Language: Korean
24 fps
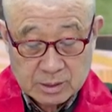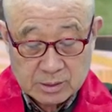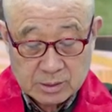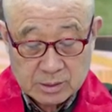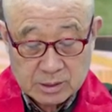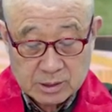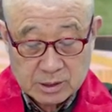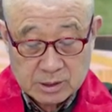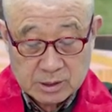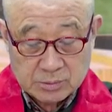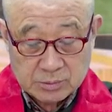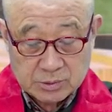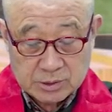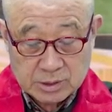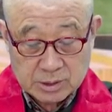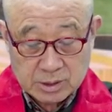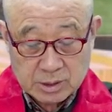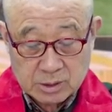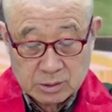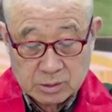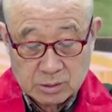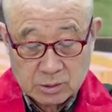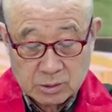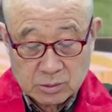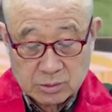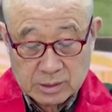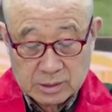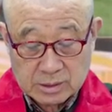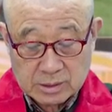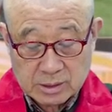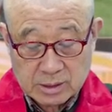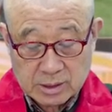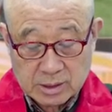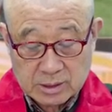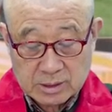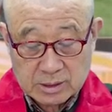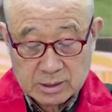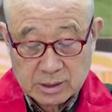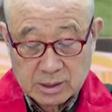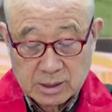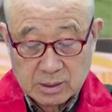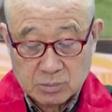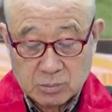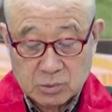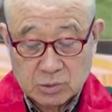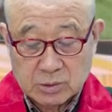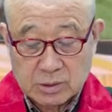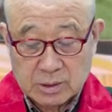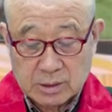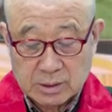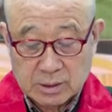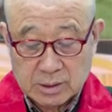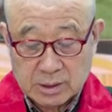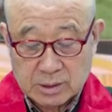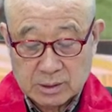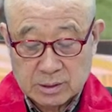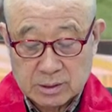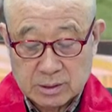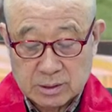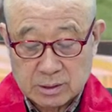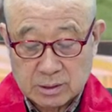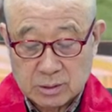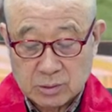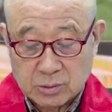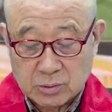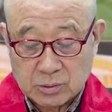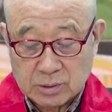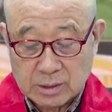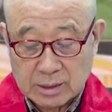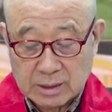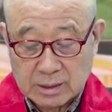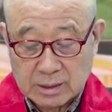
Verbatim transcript: 20세기에 들어와서야 이제 캄보디아 내전을 겪고 난